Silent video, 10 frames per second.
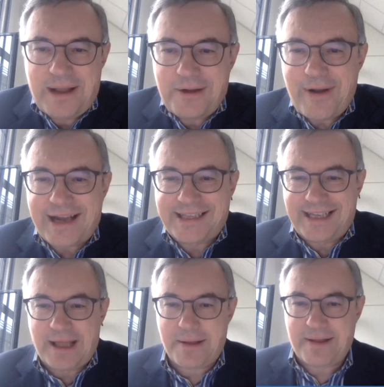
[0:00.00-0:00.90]
Ma
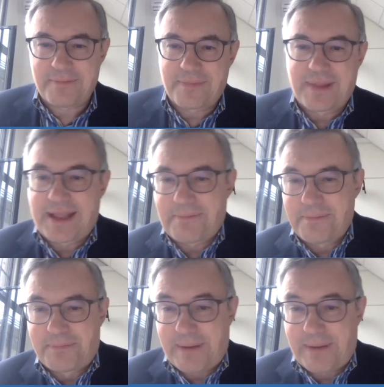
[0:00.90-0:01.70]
guardi, eh, eh,